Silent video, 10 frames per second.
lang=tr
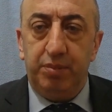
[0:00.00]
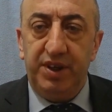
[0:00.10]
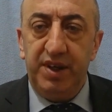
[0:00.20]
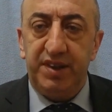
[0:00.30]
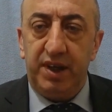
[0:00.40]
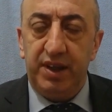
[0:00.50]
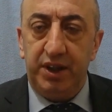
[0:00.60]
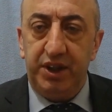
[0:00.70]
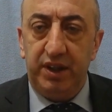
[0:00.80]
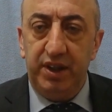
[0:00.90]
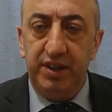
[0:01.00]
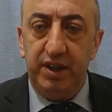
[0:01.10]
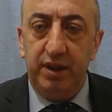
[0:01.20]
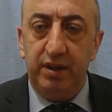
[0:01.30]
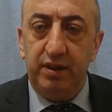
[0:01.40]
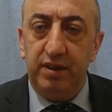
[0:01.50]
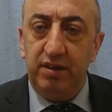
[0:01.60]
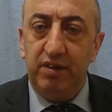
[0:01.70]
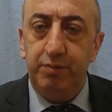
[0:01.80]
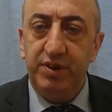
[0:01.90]
Pınarhisar gerçeklerini,
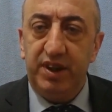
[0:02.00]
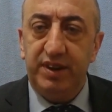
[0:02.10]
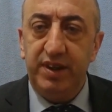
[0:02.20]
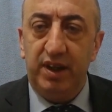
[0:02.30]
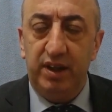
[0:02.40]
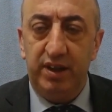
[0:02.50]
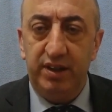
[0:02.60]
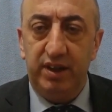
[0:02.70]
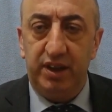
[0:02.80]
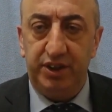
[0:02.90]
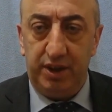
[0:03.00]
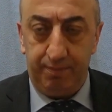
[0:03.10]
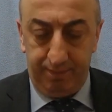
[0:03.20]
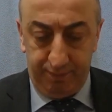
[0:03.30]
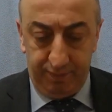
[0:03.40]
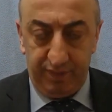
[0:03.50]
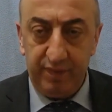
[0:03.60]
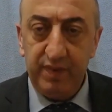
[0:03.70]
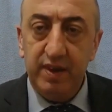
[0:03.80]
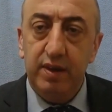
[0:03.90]
Pınarhisar yalanlarını anlatacağım.
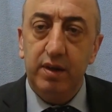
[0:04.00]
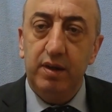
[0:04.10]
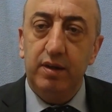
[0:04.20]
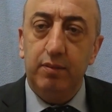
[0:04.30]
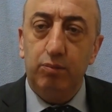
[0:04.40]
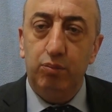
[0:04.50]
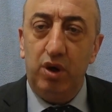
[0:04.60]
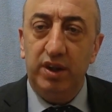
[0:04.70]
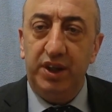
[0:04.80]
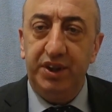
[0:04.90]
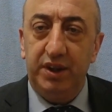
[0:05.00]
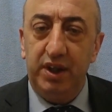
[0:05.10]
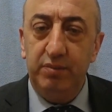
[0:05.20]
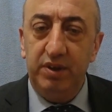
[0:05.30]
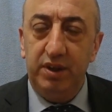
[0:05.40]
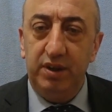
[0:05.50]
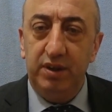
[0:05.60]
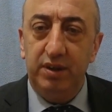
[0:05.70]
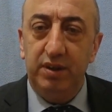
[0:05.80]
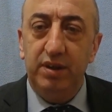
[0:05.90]
Bu anlatacaklarımı
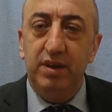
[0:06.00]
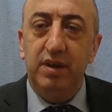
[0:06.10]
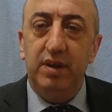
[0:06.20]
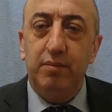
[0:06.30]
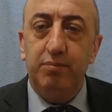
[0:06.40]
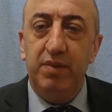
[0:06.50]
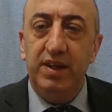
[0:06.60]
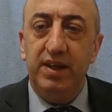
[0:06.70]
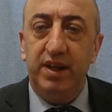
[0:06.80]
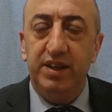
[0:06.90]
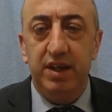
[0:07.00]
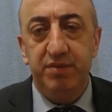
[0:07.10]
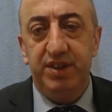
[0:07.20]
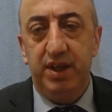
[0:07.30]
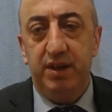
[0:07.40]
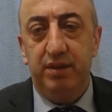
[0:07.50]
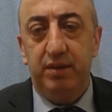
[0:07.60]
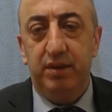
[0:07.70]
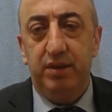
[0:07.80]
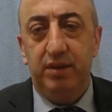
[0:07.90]
benden kimse,
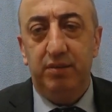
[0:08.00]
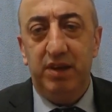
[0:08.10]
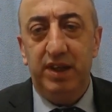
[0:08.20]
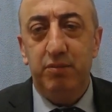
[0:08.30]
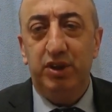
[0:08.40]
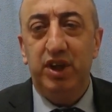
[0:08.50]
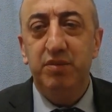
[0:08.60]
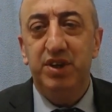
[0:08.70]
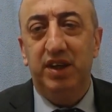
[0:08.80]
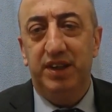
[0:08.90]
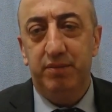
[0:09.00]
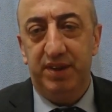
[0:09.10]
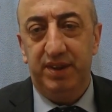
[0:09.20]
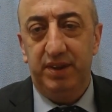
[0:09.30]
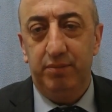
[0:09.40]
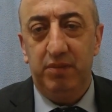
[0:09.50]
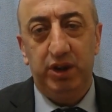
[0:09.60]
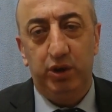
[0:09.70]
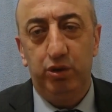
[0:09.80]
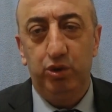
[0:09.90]
benden başka kimse anlatamaz.
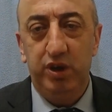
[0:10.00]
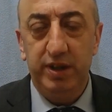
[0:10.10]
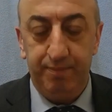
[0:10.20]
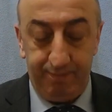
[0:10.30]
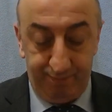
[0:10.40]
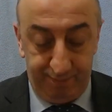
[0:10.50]
Başka onu söyleyeyim.